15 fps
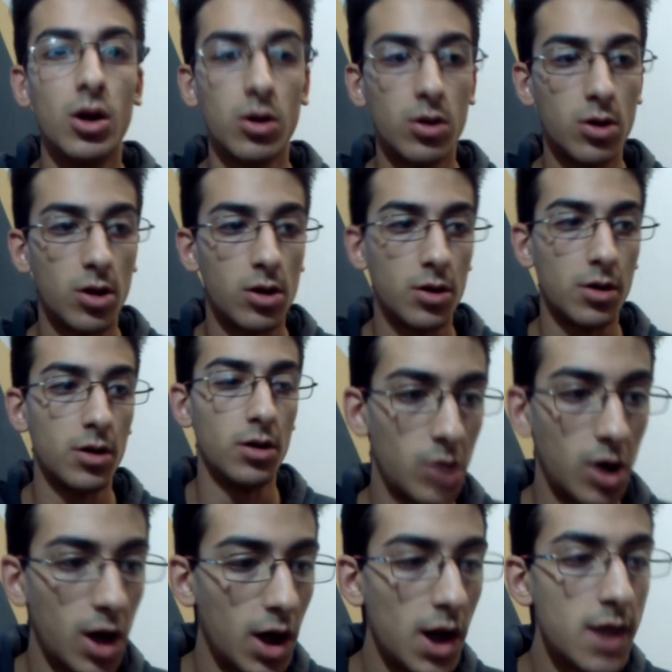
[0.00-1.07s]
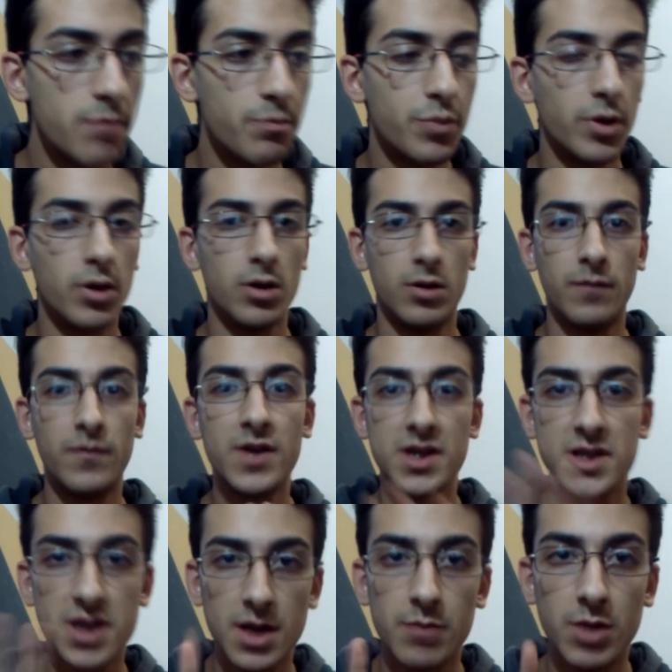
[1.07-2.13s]
con clip
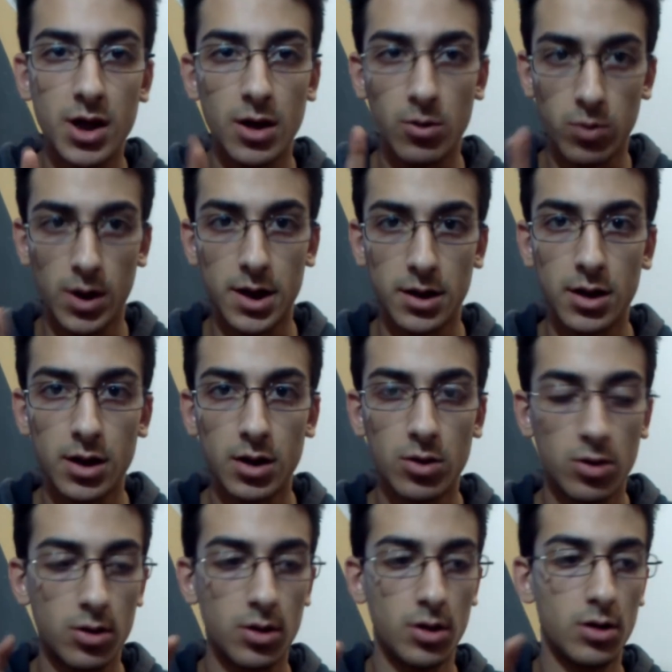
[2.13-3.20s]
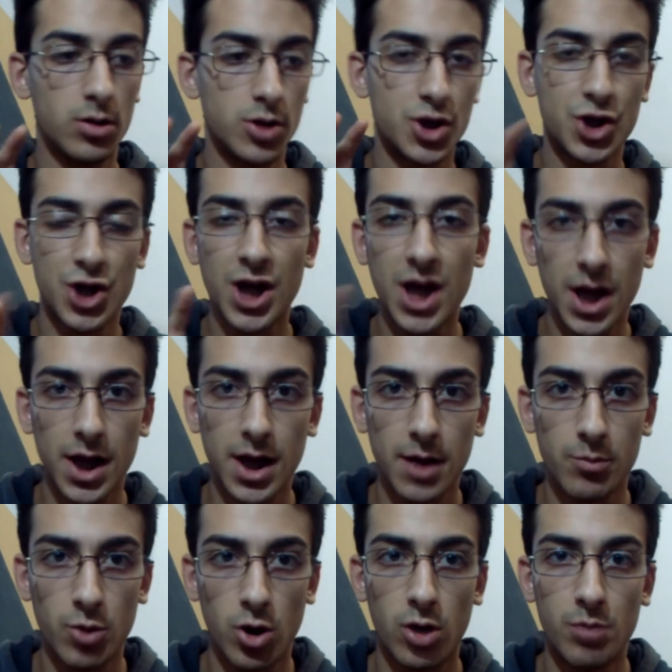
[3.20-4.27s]
visibili, quindi con scene
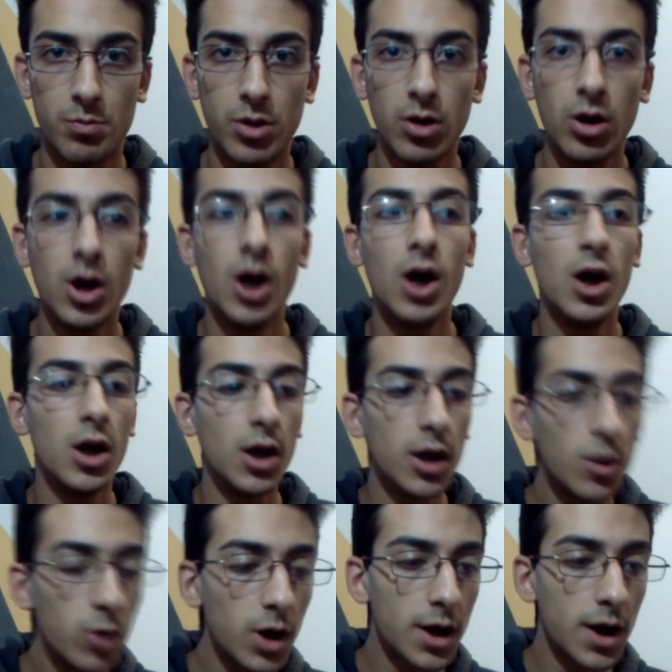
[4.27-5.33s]
proprio, in quel